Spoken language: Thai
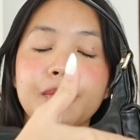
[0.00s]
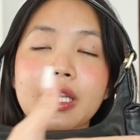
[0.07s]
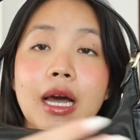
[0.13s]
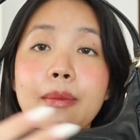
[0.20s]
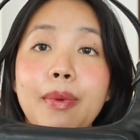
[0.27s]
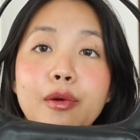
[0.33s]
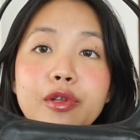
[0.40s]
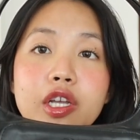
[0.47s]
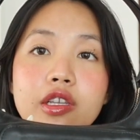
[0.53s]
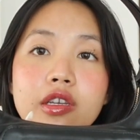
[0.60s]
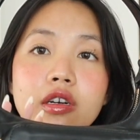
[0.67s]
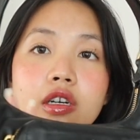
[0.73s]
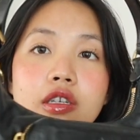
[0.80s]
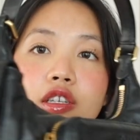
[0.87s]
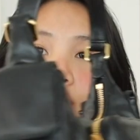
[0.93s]
กระเป๋าเย
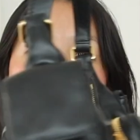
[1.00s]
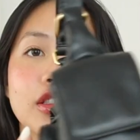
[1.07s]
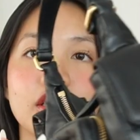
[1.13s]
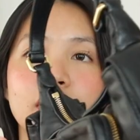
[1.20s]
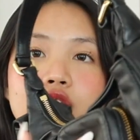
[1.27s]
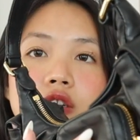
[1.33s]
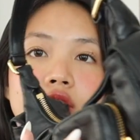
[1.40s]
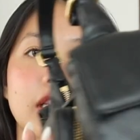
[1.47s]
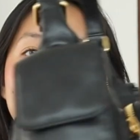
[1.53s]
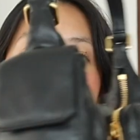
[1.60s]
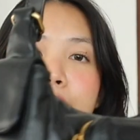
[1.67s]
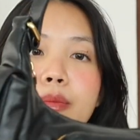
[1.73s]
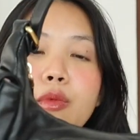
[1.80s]
อะๆเยอะๆเยอะๆเต็มไป